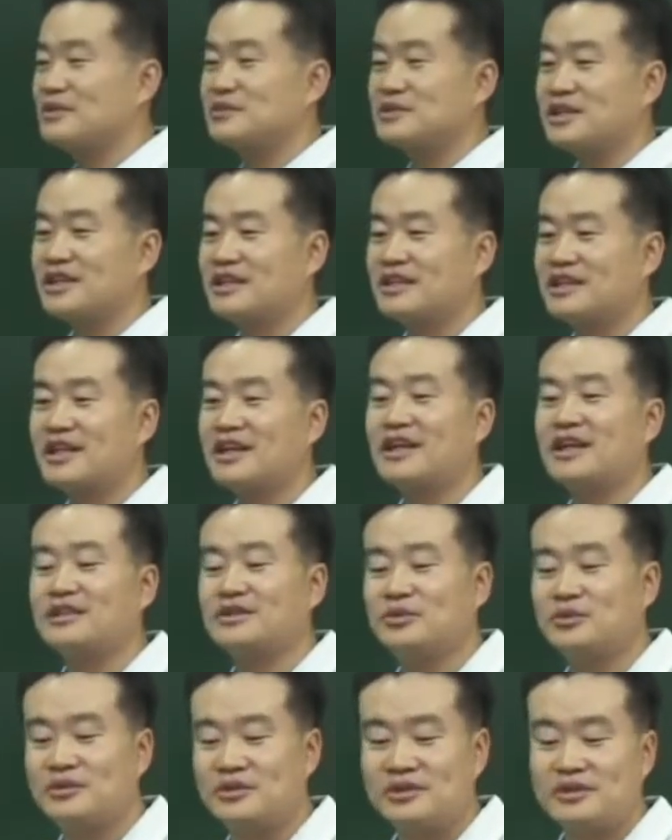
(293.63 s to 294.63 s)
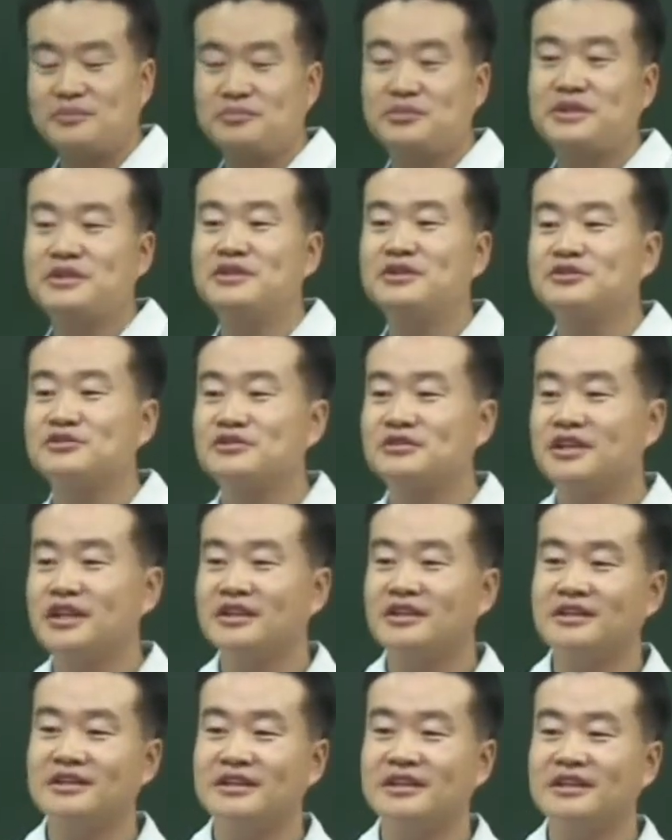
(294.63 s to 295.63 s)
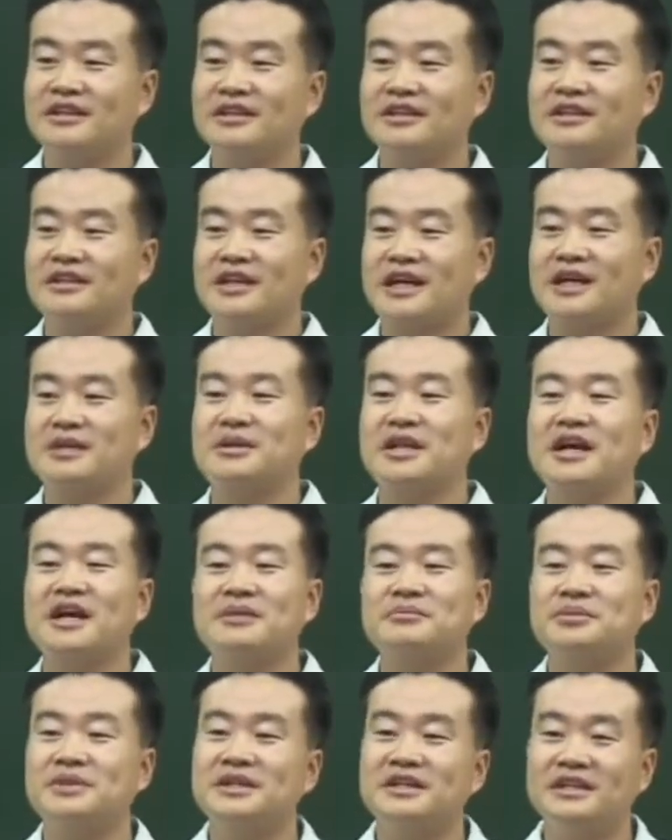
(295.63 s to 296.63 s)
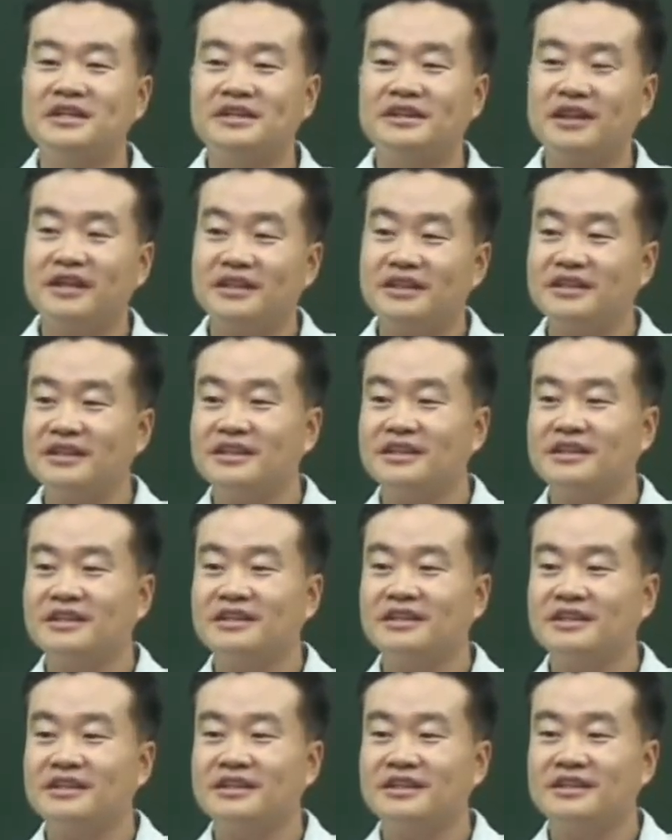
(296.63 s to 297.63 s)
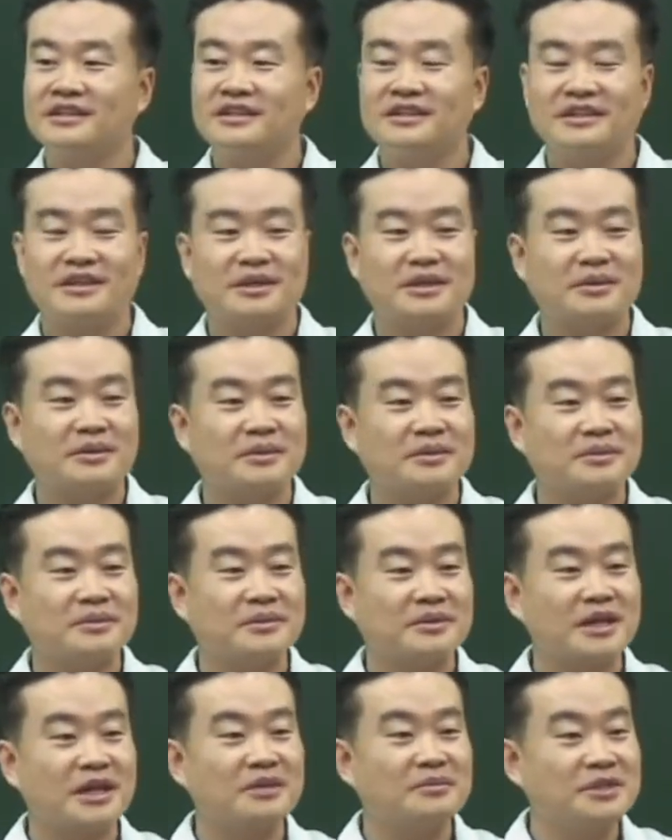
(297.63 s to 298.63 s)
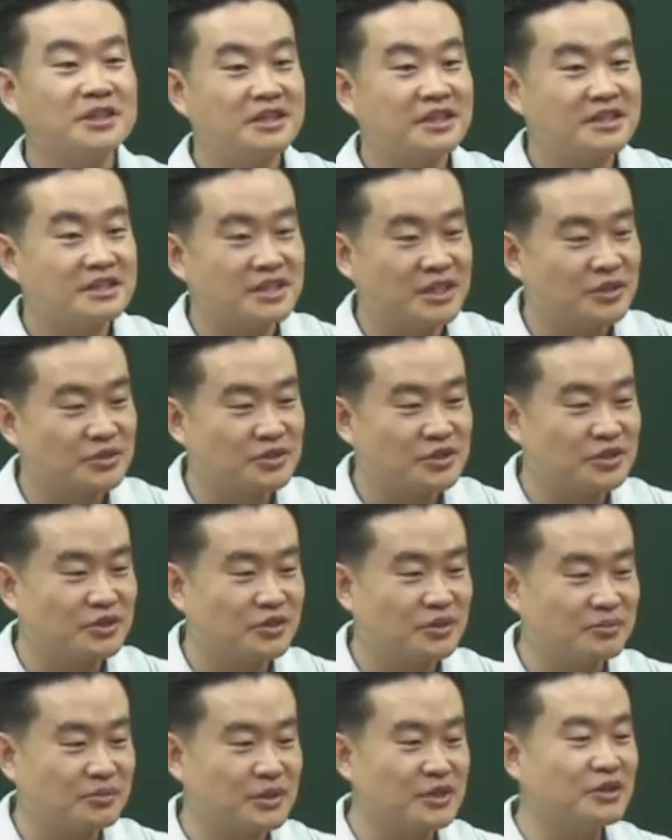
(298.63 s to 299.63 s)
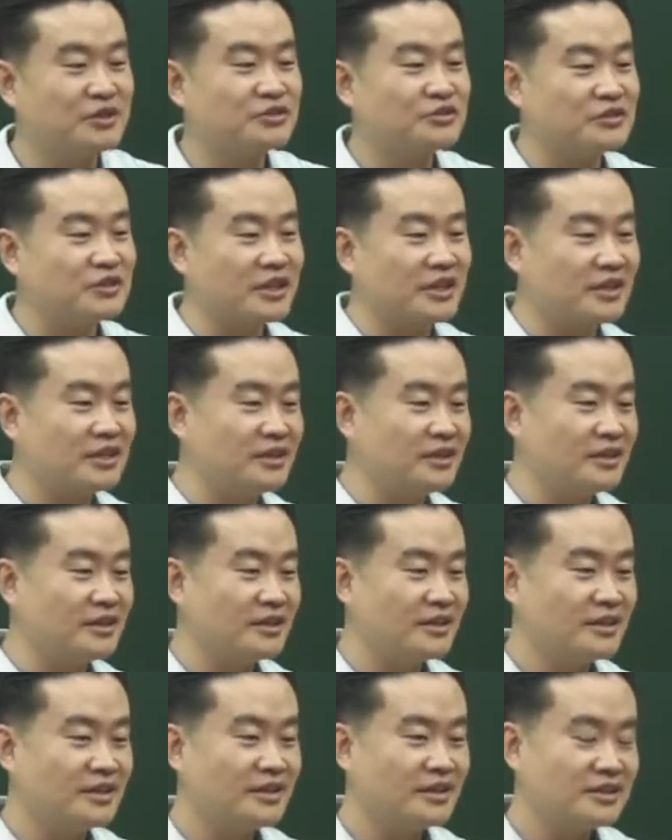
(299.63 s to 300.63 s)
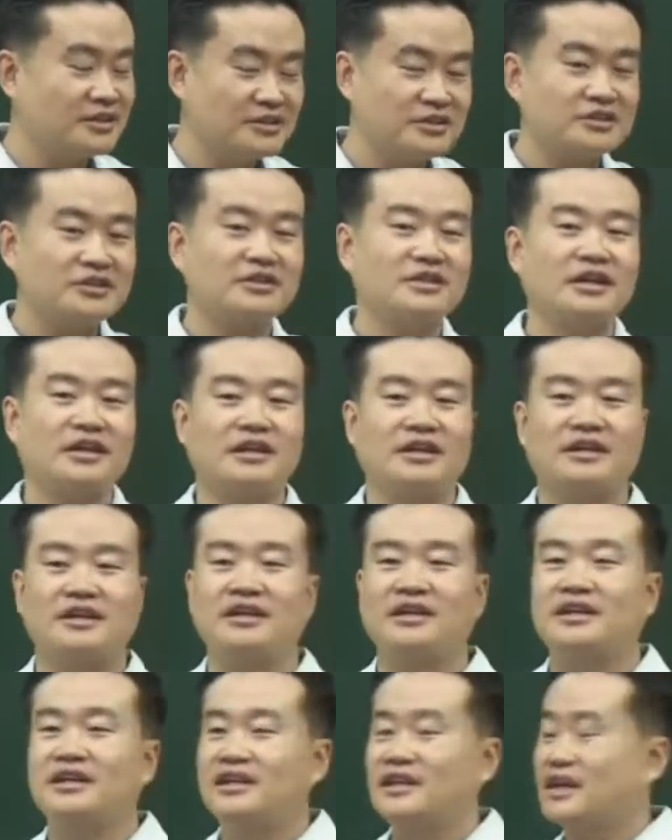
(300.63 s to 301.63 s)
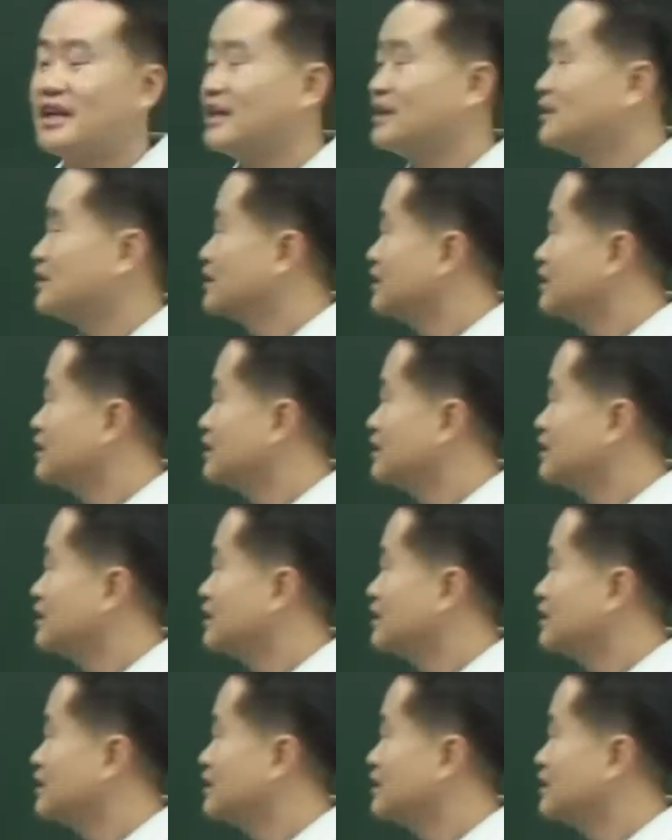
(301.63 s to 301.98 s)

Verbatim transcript: 합니까? 내가 돈을 빌려줄 때는 아 내가 빌릴 때는 내가 빌릴 때는 차용친고 빌려줄 때는 근저당 야